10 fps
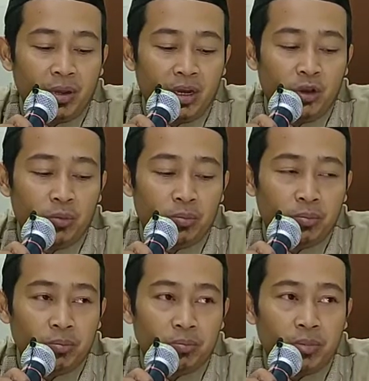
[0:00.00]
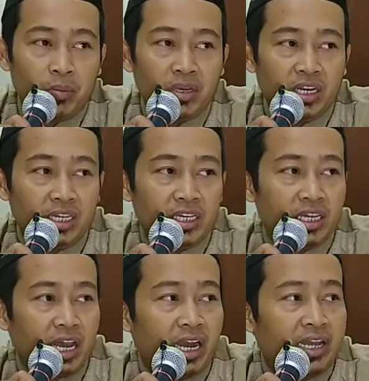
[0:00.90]
belum
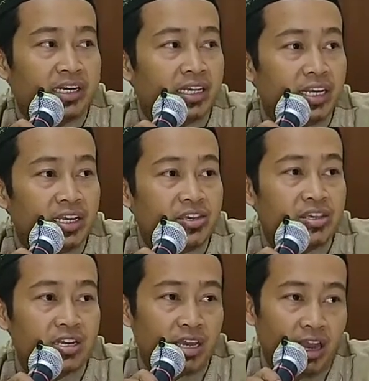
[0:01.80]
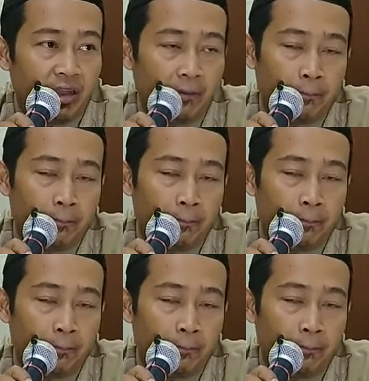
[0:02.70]
memiliki kalender hijriah